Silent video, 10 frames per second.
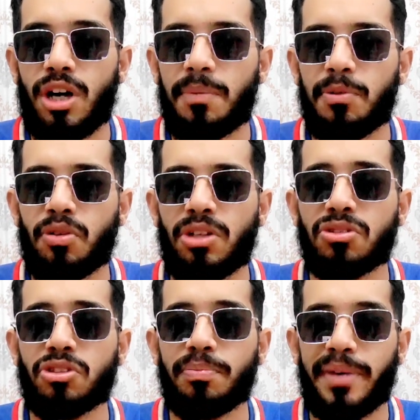आप लोगों ने
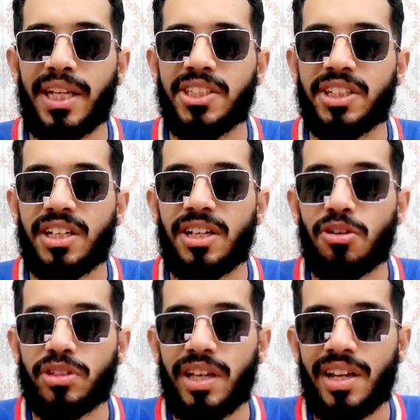उसको मैनेज करना
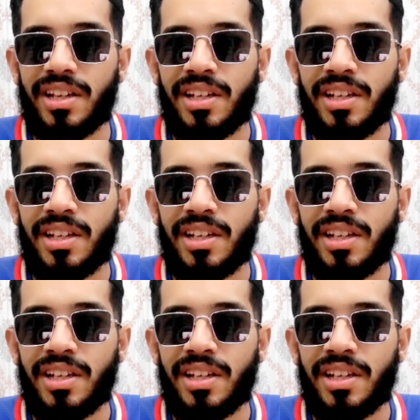होता है